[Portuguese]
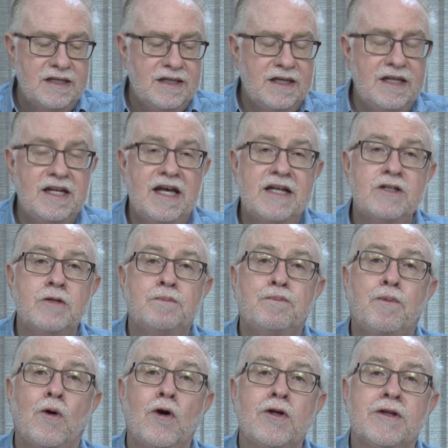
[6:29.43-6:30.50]
e ele era de
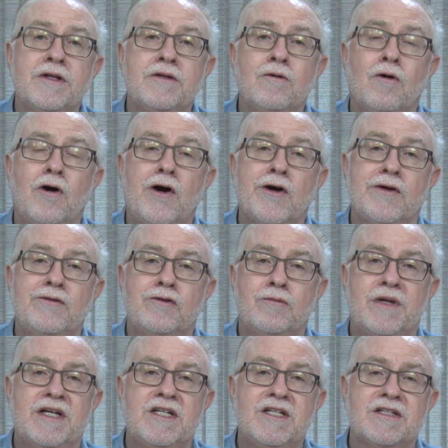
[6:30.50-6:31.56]
Portland, Oregon, de
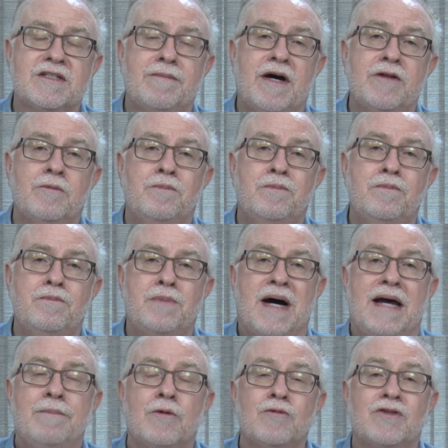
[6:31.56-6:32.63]
uma igreja chamada
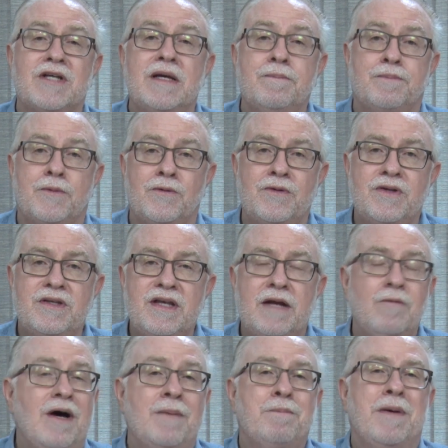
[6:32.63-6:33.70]
Bible Temple. E
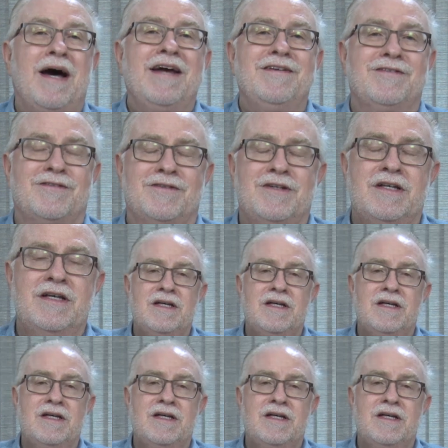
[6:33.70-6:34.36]
era um rapaz.